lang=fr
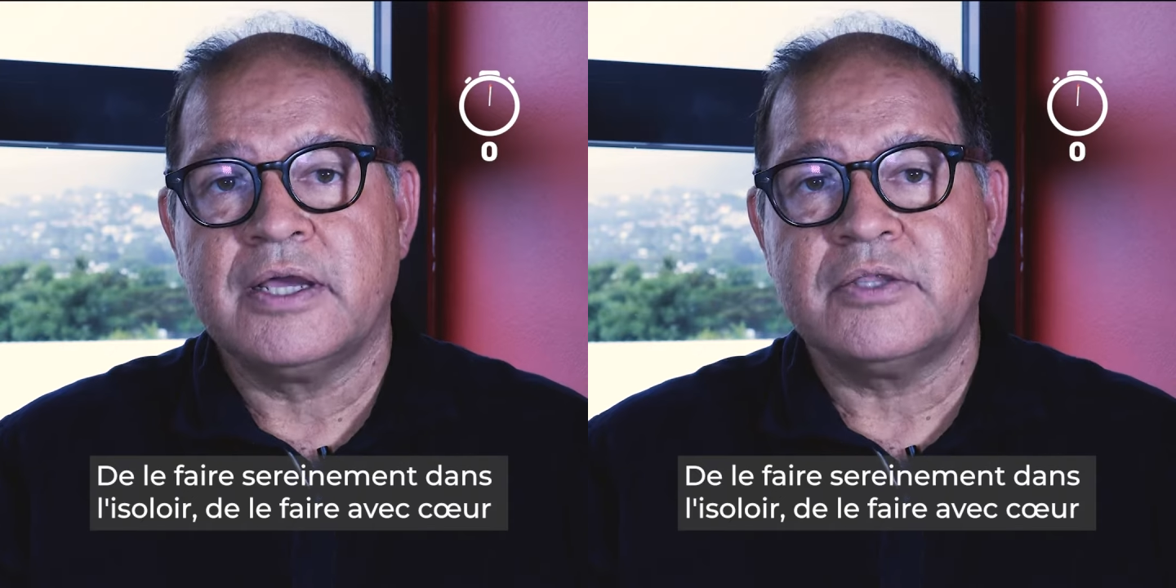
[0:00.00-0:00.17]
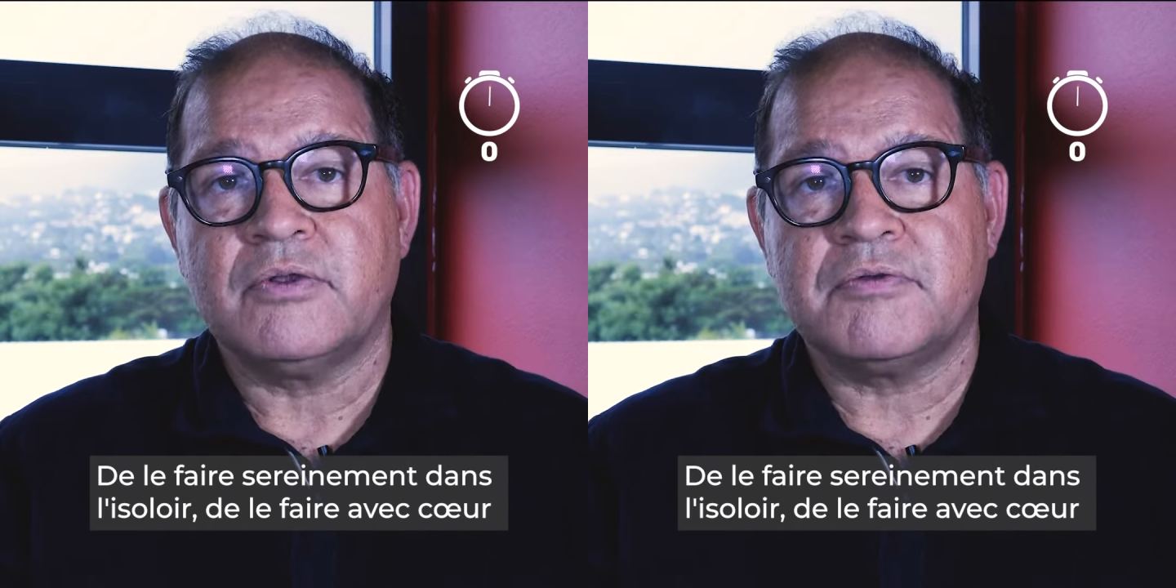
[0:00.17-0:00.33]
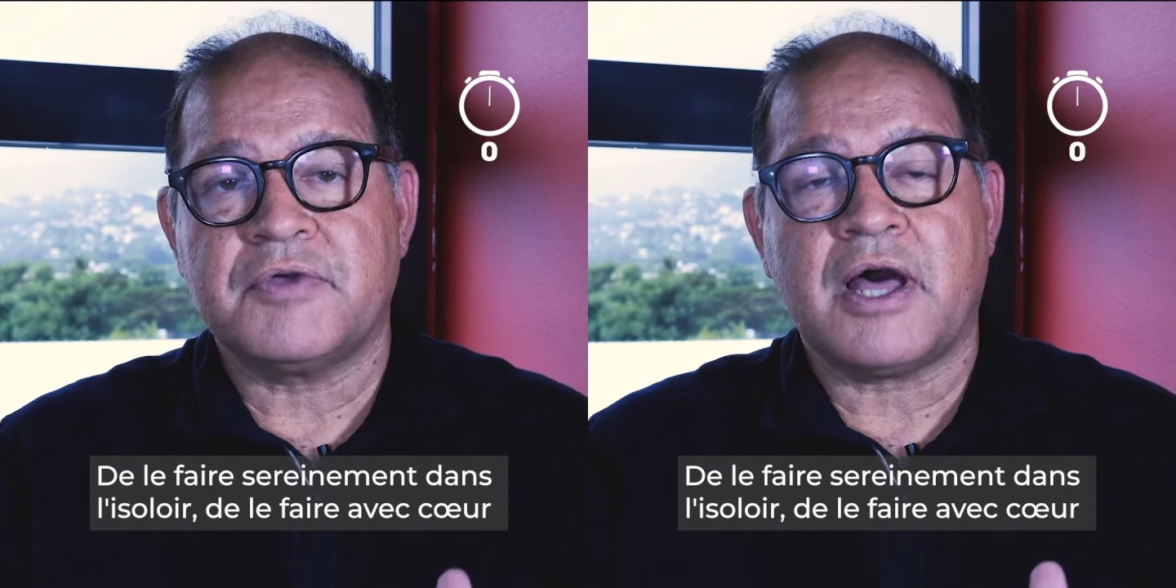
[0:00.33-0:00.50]

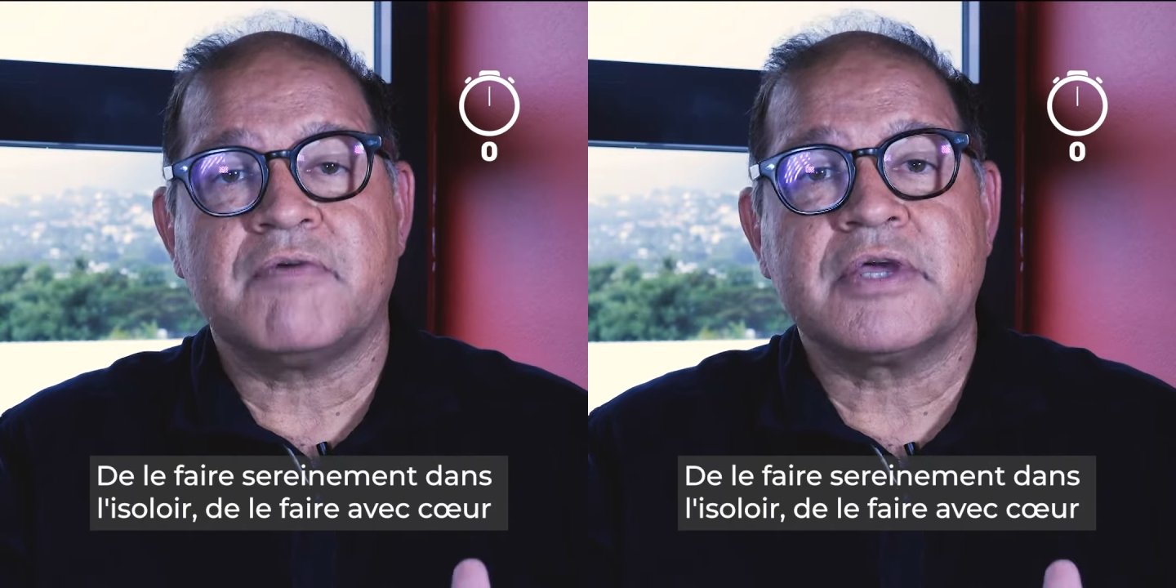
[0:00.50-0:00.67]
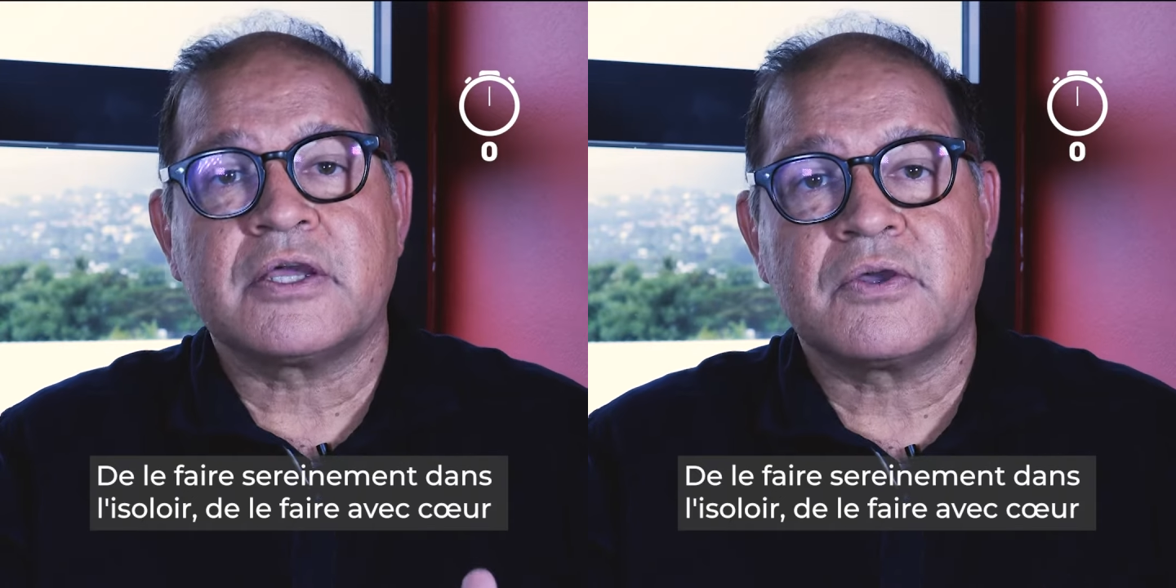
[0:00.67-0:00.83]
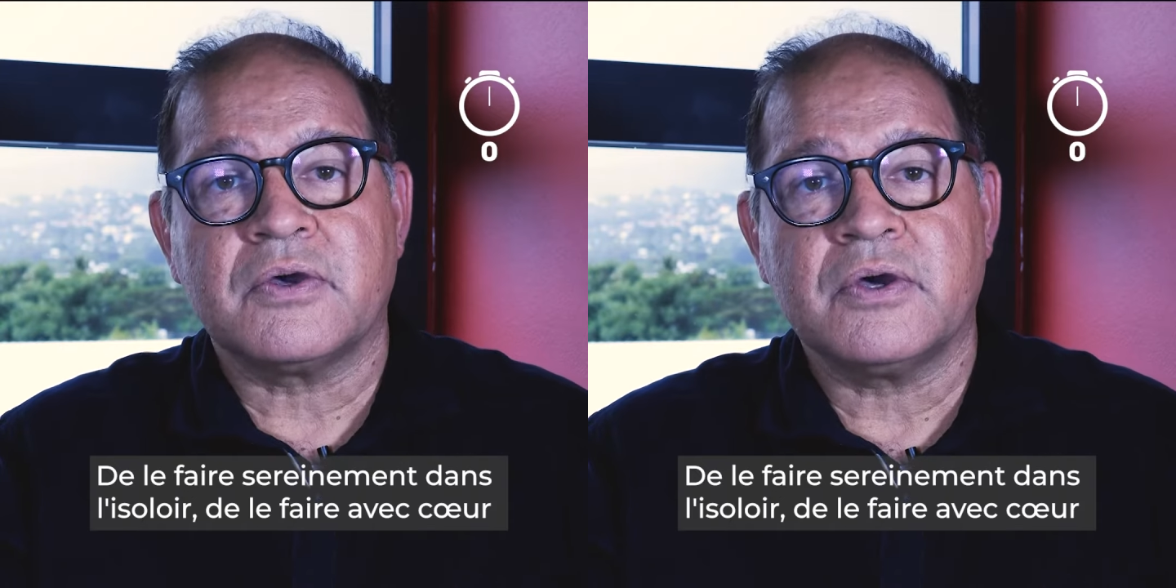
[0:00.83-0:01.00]
de le faire
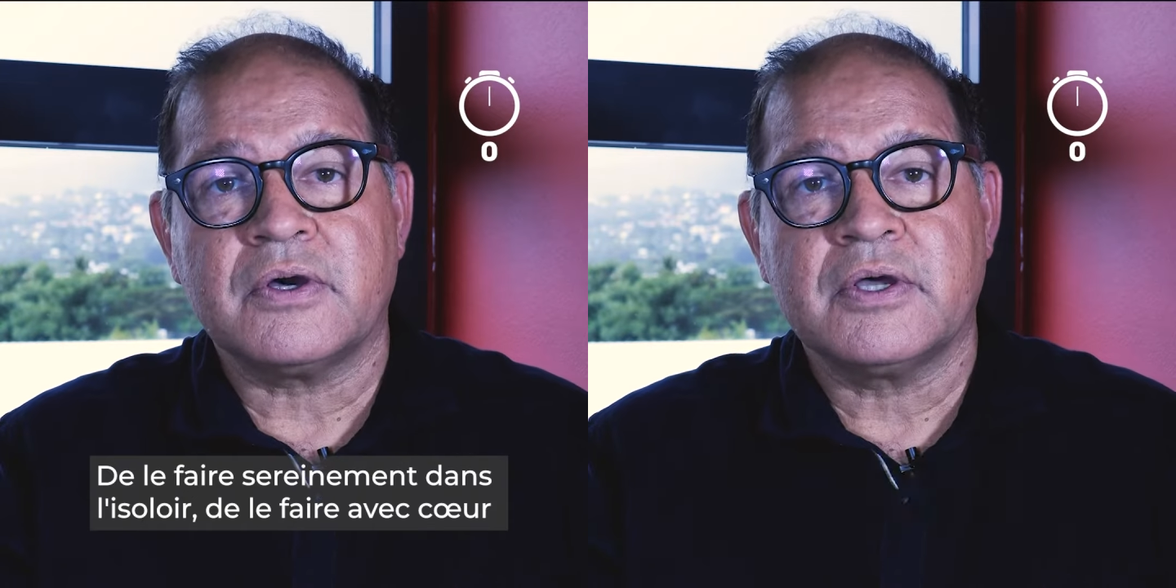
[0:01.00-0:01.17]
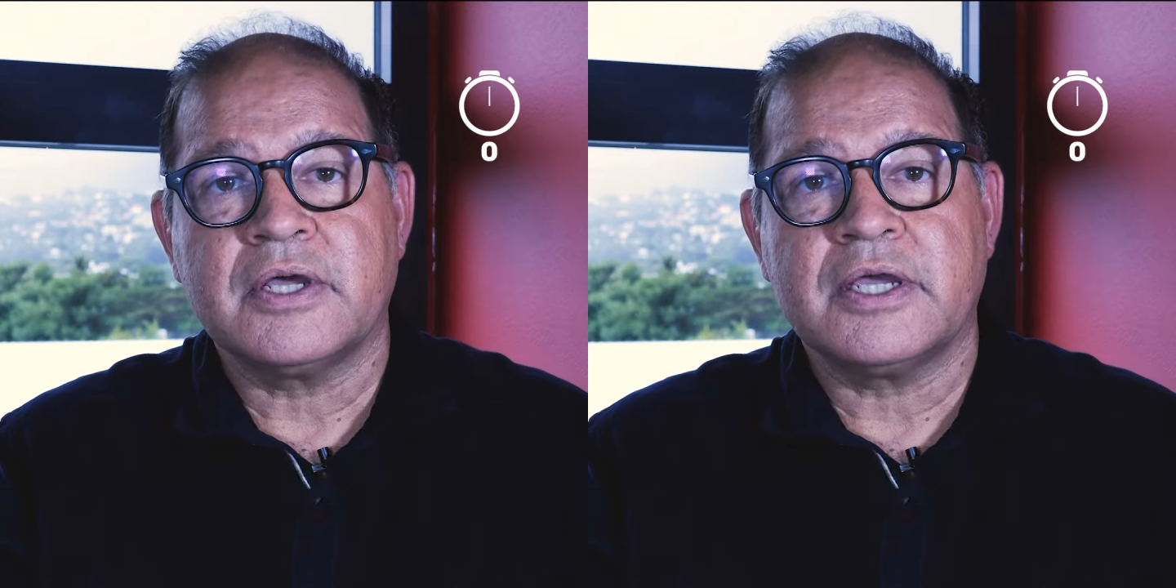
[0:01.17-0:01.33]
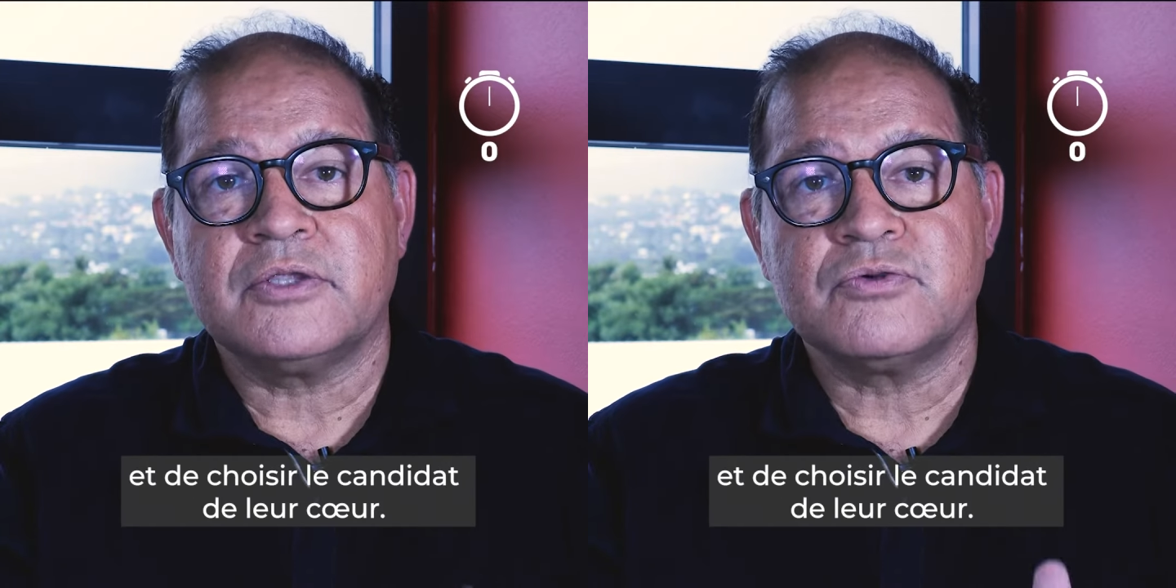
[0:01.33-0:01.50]
avec cœur
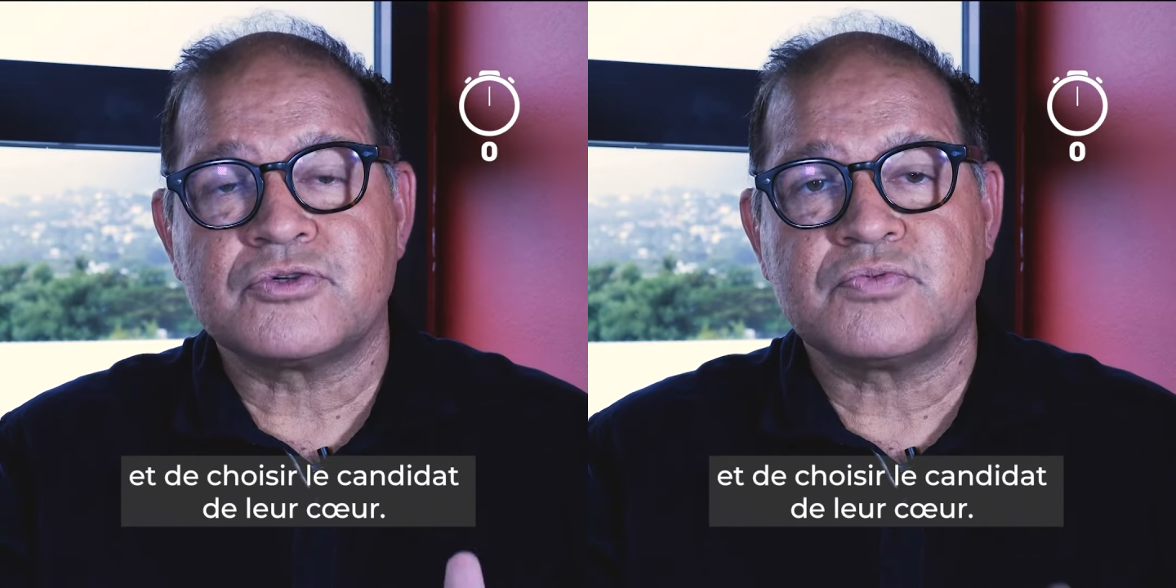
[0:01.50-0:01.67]
et de